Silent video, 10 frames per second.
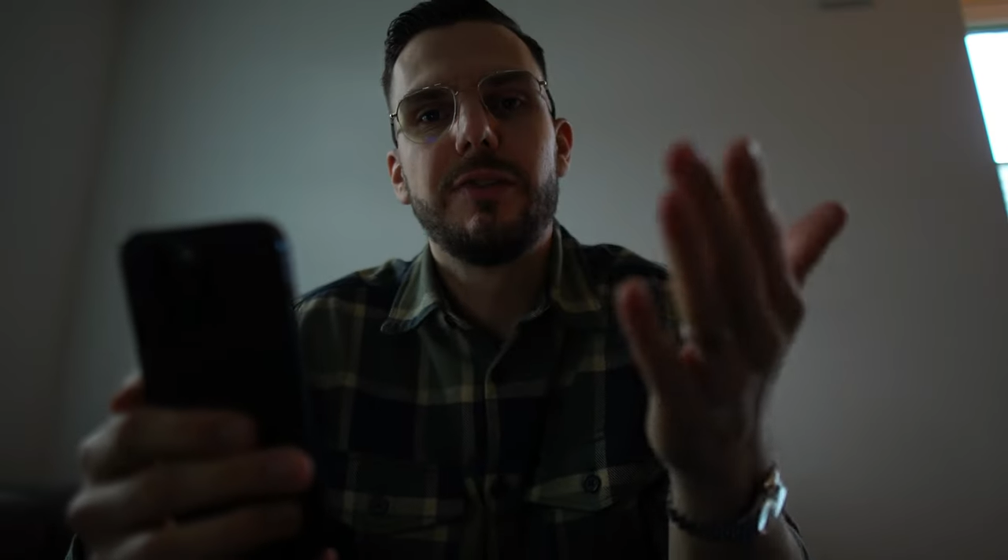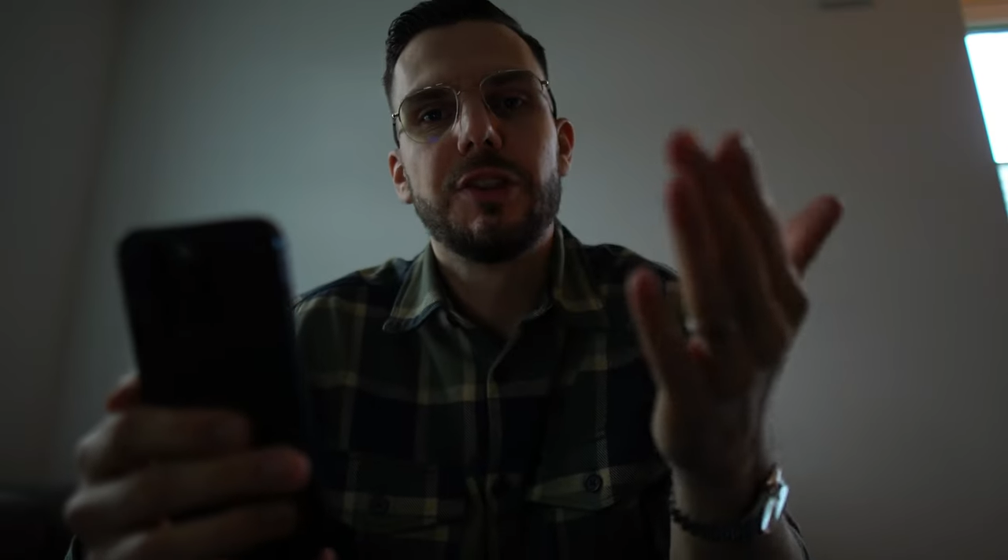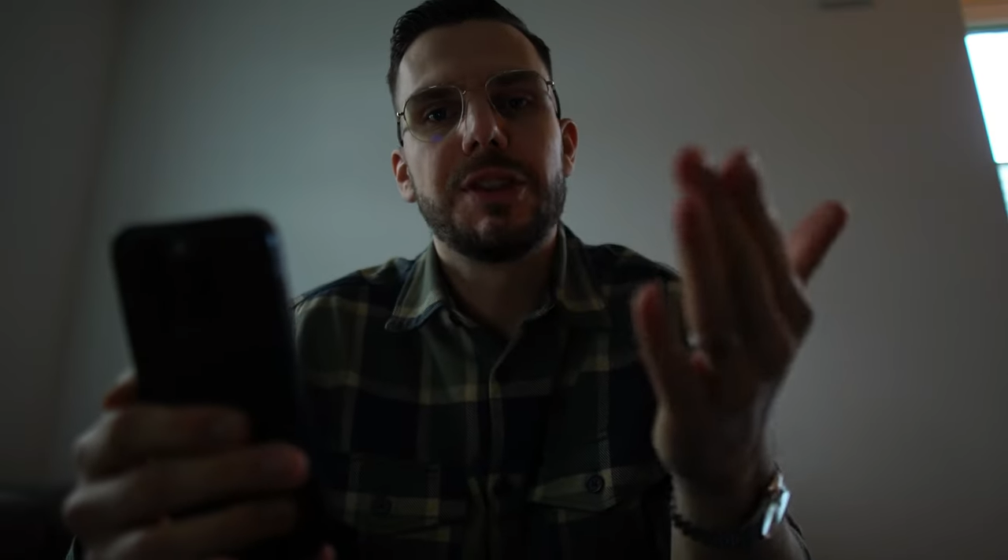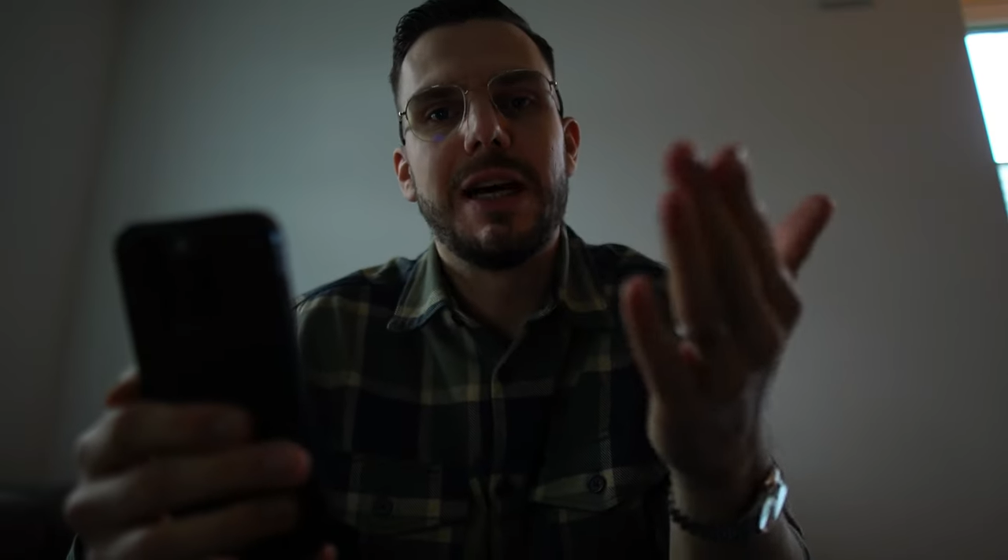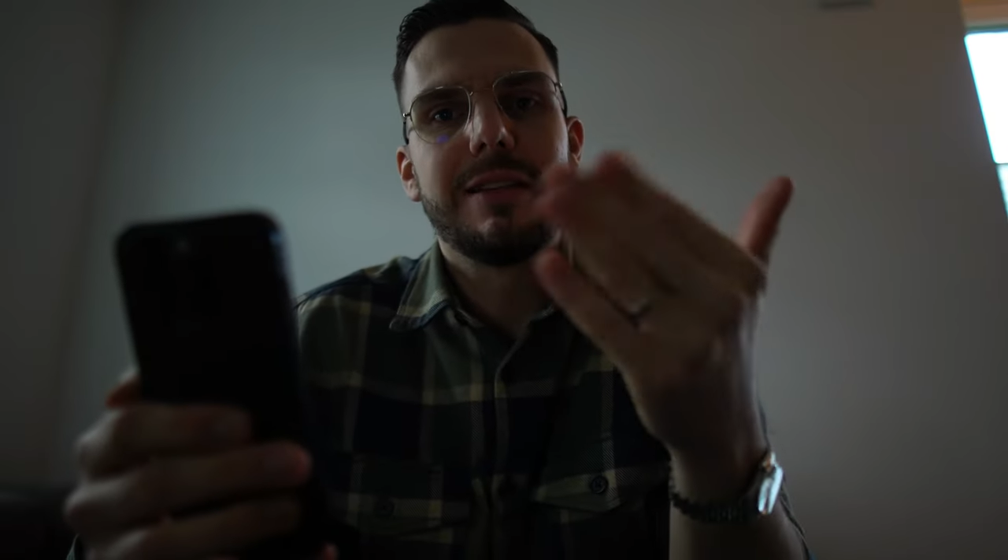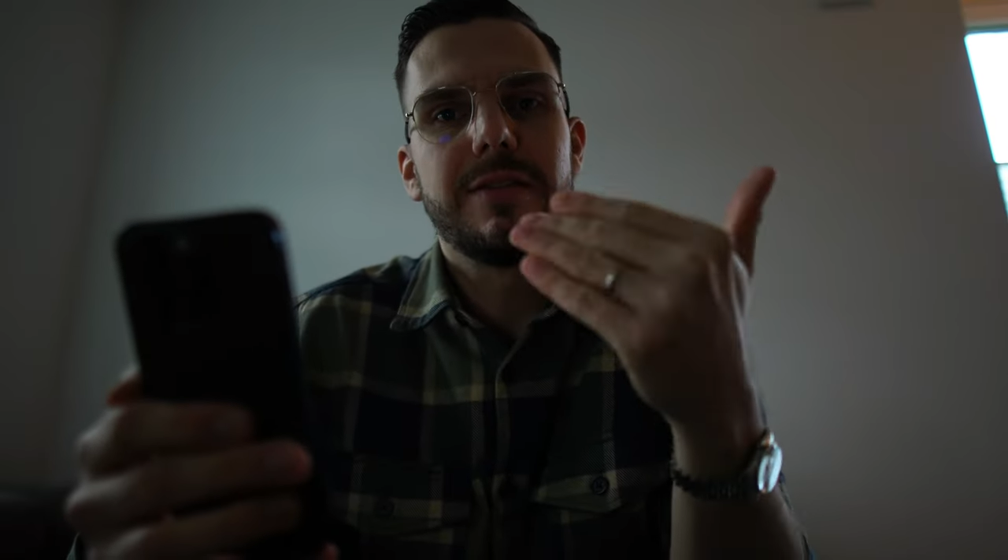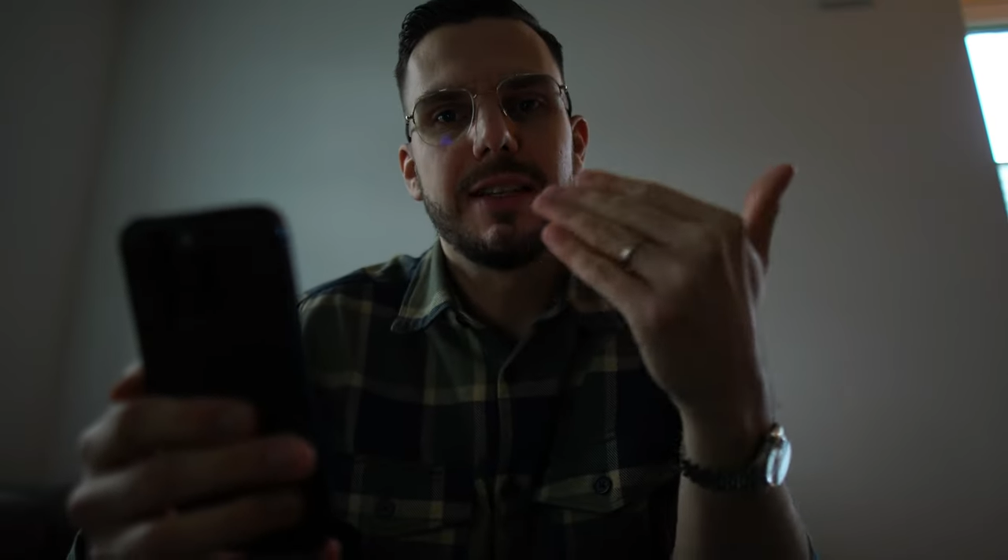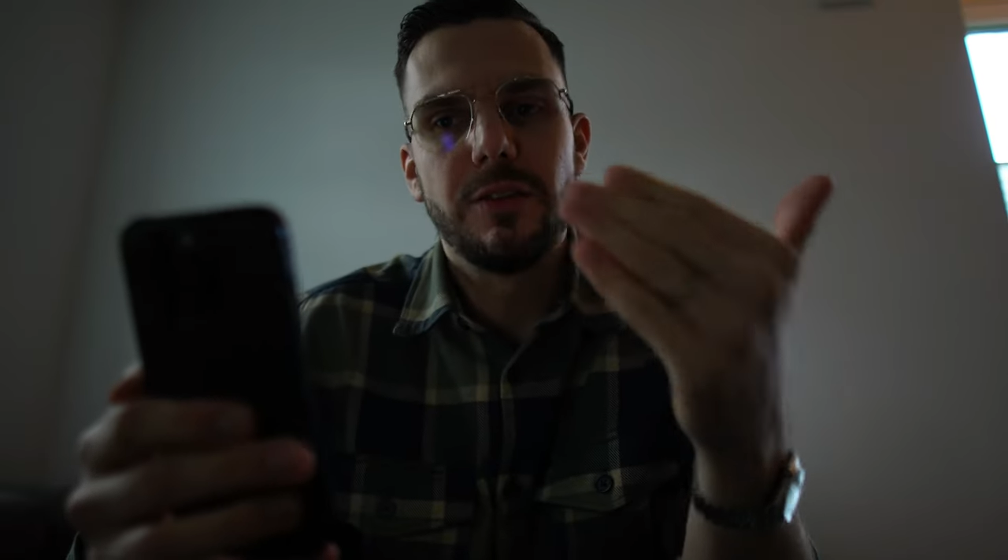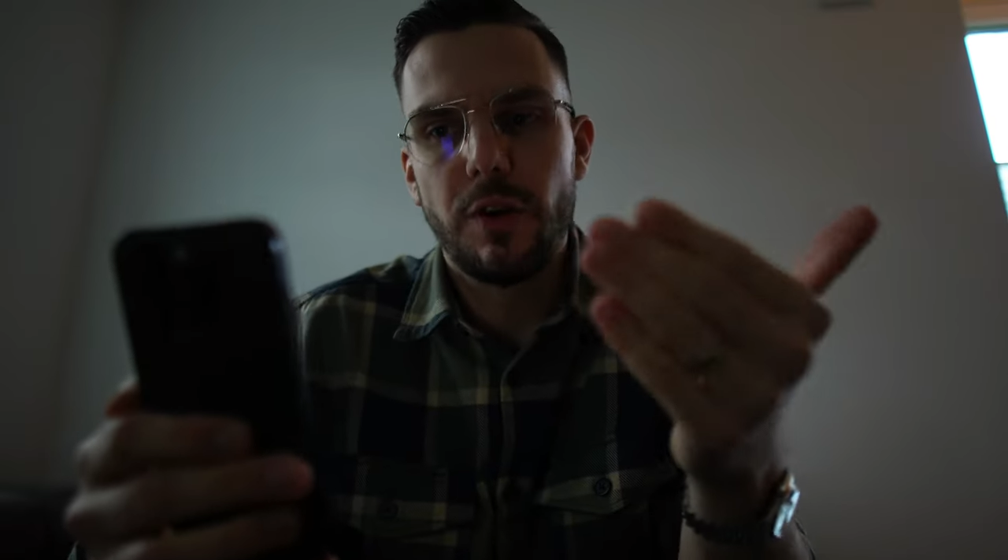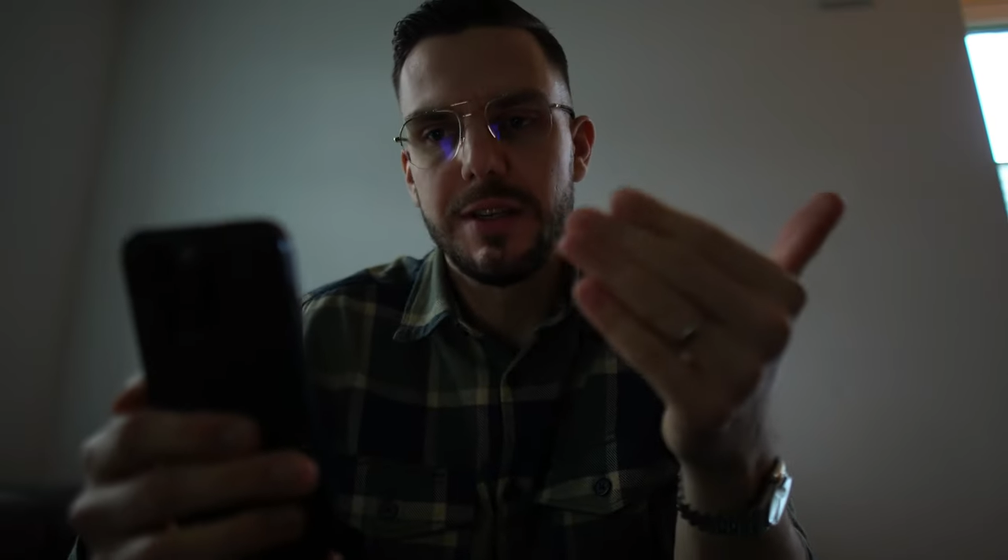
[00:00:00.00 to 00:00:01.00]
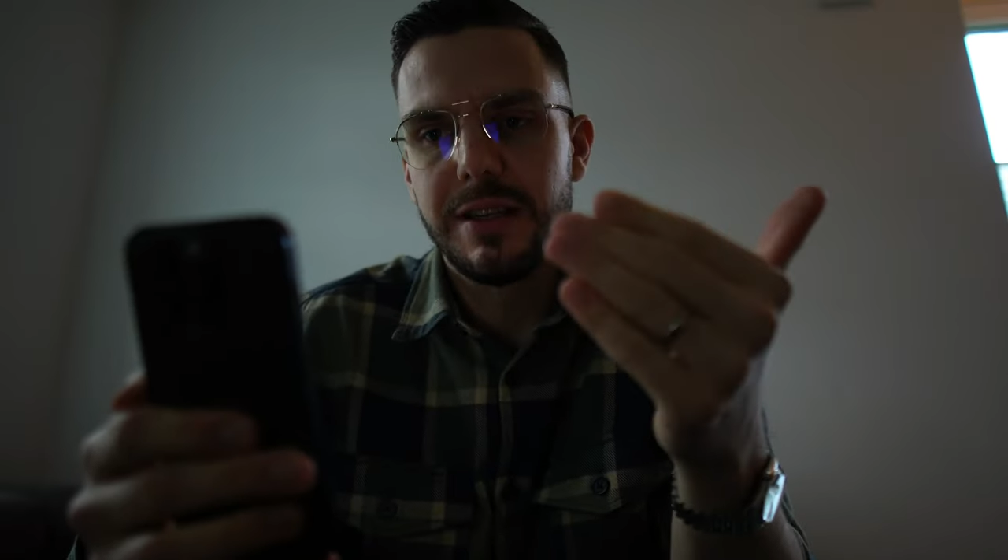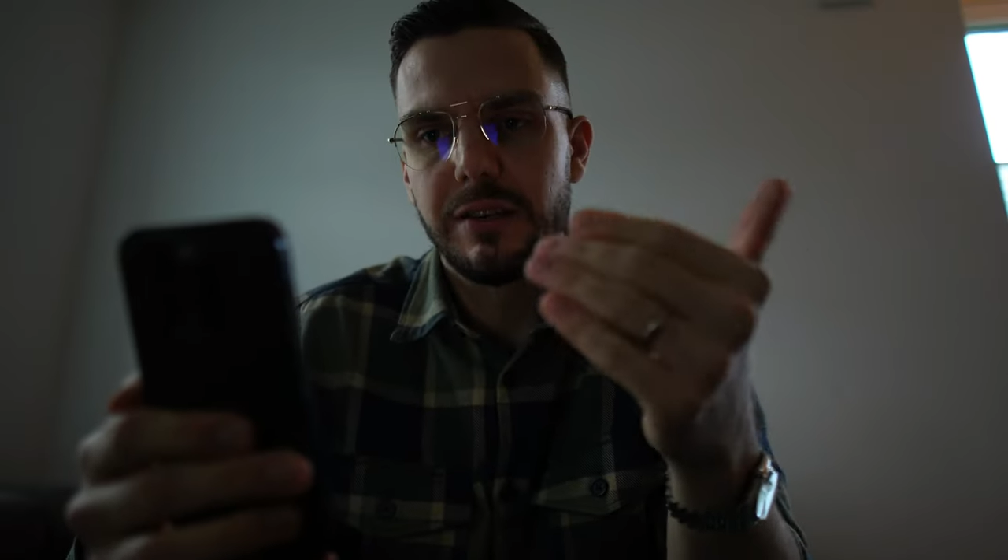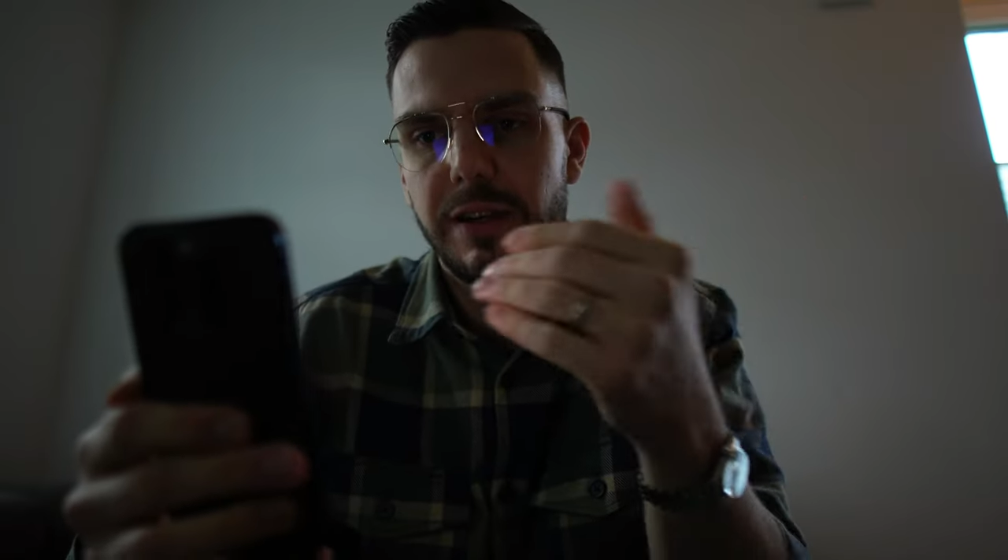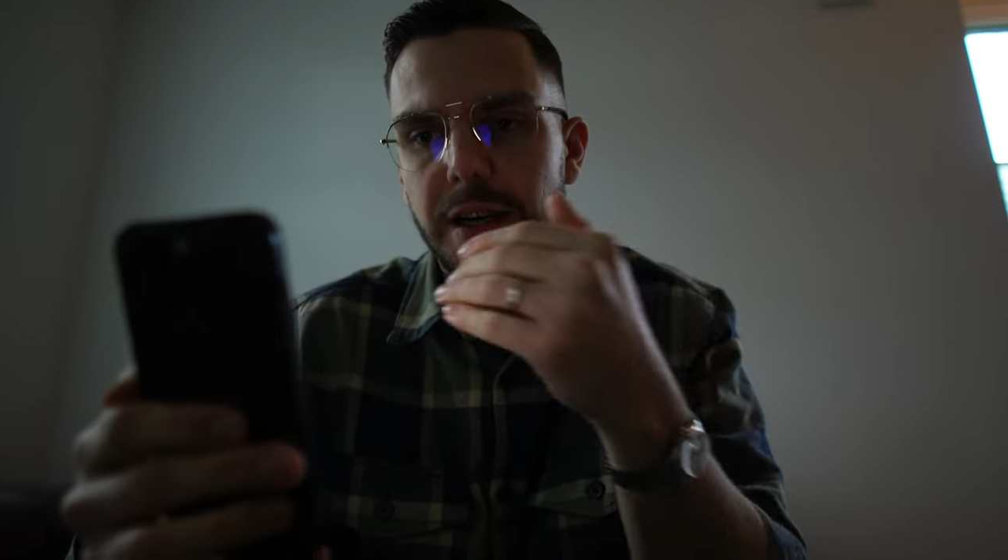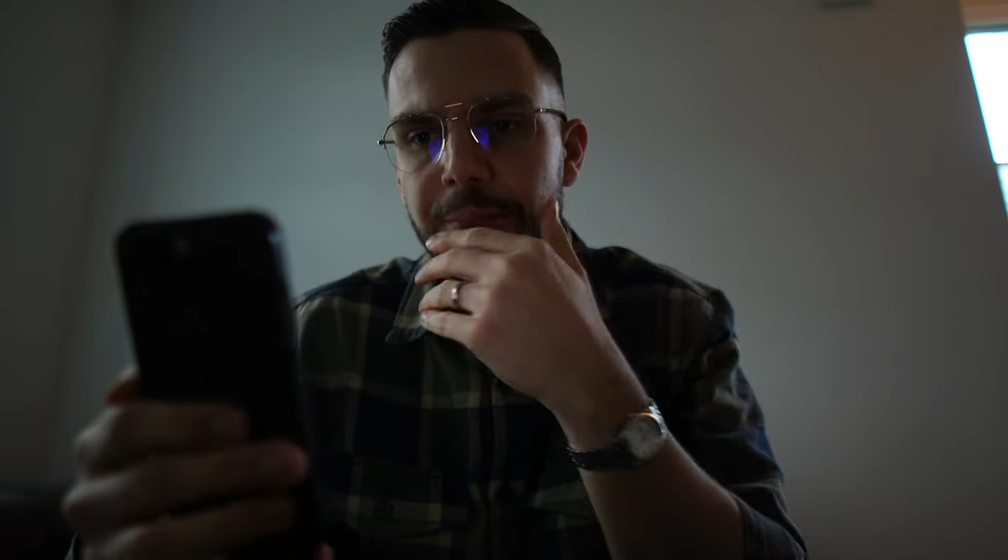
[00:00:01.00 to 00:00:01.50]
gestartet, was ein
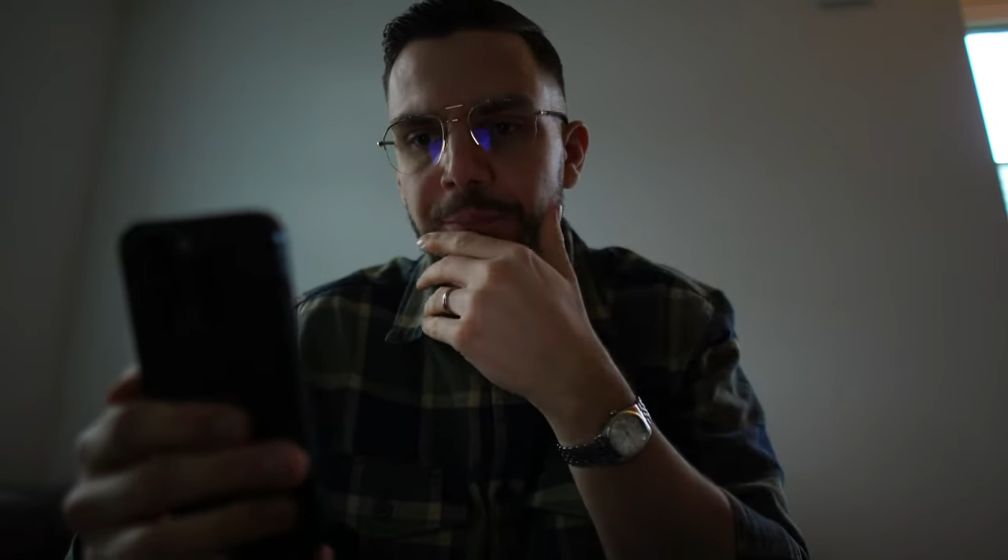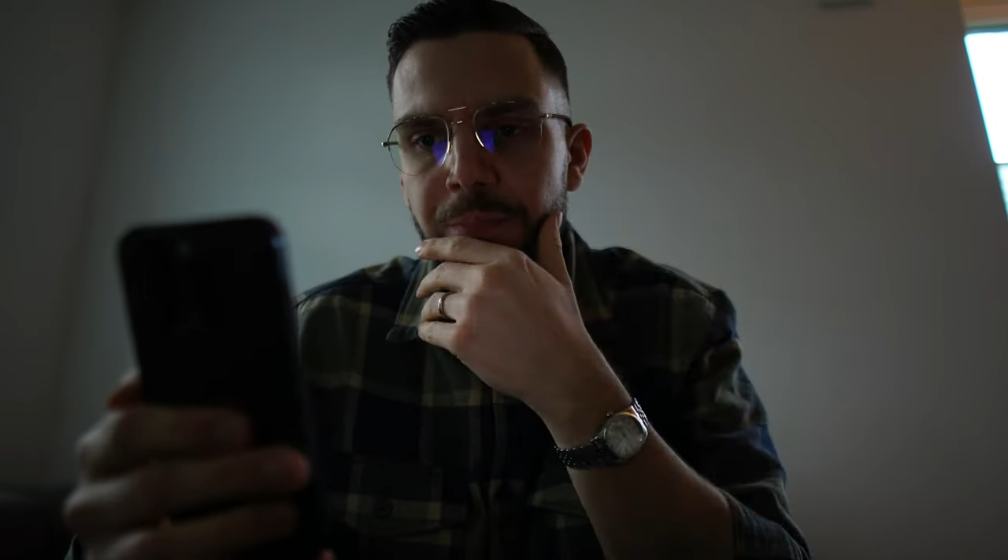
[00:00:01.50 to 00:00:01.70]
Donnerstag war,